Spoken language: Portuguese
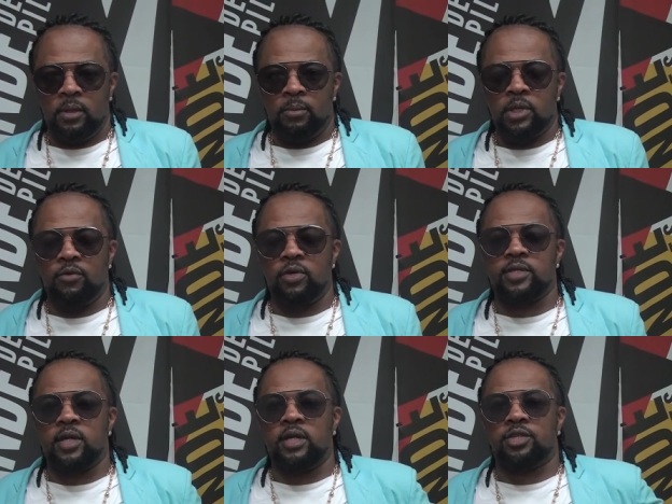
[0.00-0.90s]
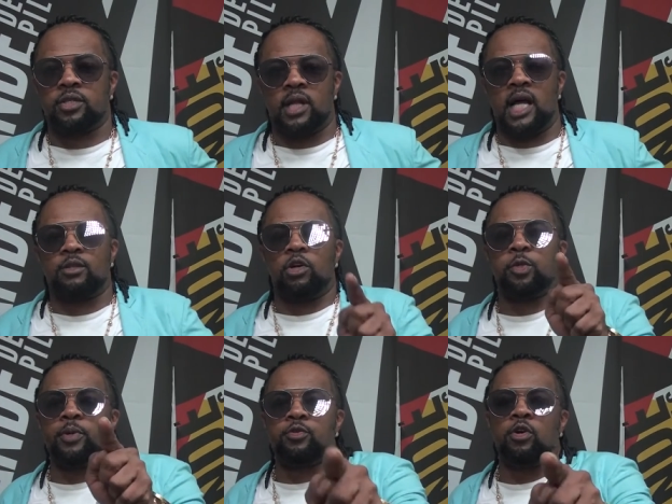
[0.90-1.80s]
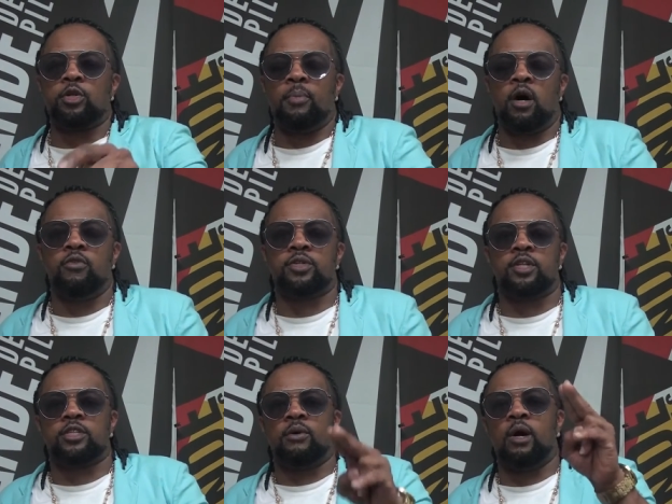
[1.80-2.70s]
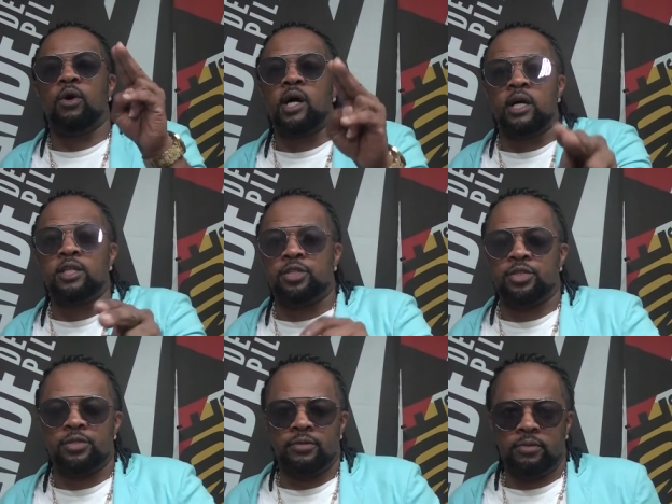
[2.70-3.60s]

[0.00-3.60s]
Porque vocês tratam as pessoas mal, vocês são arrogantes.